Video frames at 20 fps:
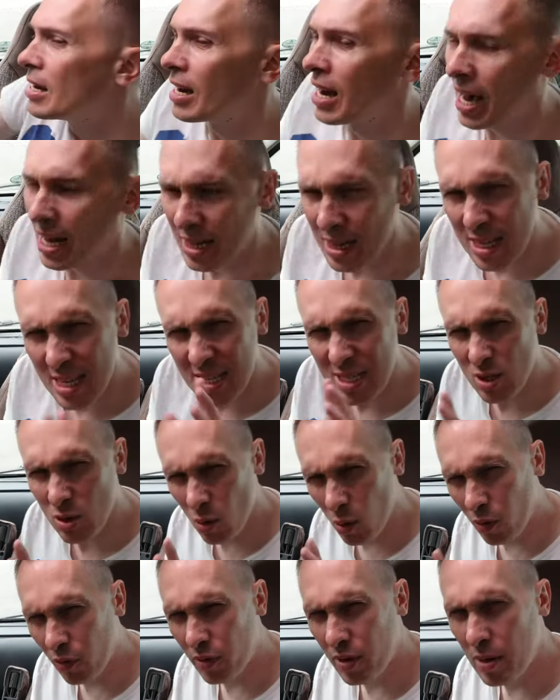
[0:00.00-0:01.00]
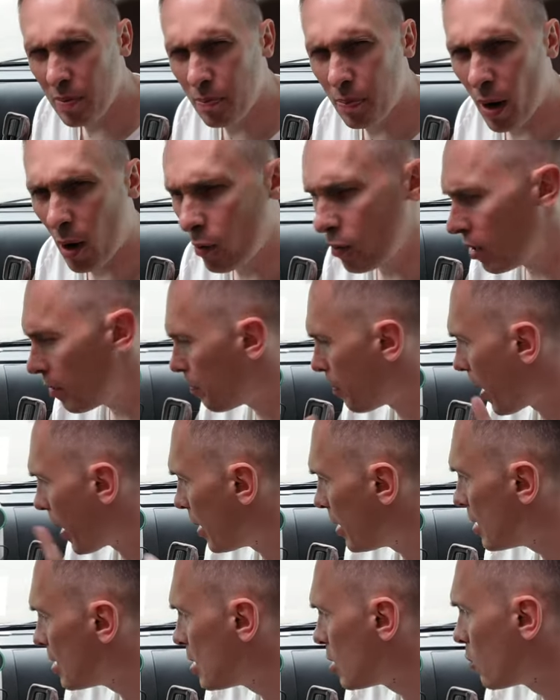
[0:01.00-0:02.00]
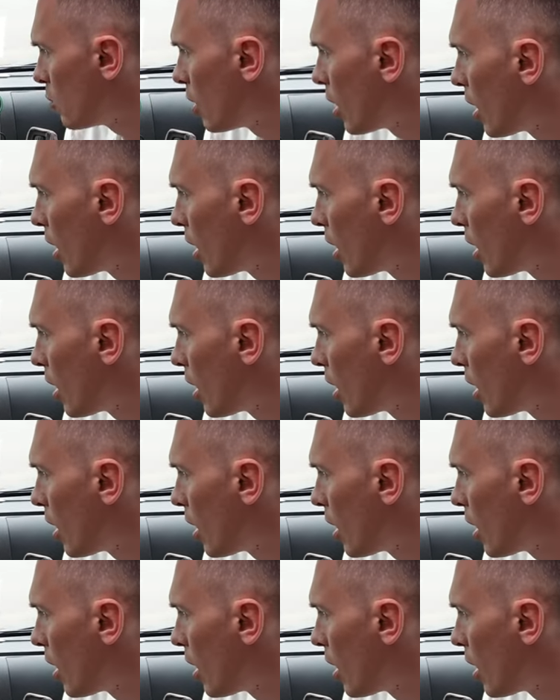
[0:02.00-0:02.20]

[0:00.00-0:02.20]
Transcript: Hat nicht so viel Power, beide zu